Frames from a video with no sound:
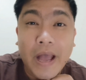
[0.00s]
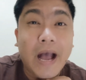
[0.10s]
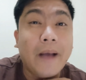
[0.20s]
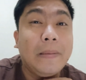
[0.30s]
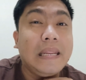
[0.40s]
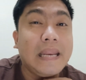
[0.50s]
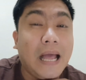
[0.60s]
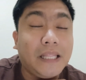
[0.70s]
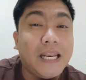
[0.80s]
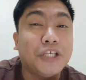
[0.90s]
Aminin
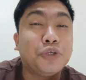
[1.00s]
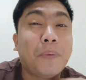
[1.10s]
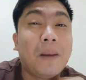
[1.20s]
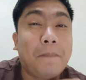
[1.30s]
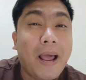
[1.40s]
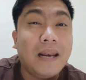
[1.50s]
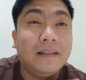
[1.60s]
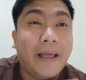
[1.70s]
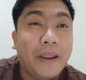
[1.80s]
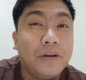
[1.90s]
natin na supalpal
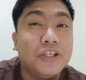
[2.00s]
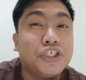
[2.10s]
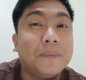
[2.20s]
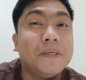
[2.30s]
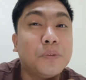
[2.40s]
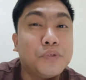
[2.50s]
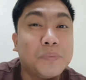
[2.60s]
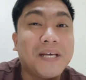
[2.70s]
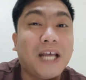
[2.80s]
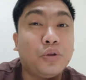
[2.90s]
tayo ng siyam sinupsup
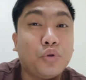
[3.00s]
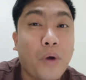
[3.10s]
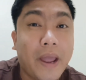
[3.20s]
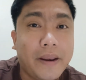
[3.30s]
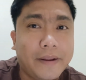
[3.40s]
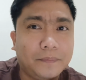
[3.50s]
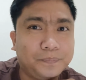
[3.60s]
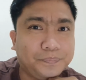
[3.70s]
sa katotohanan.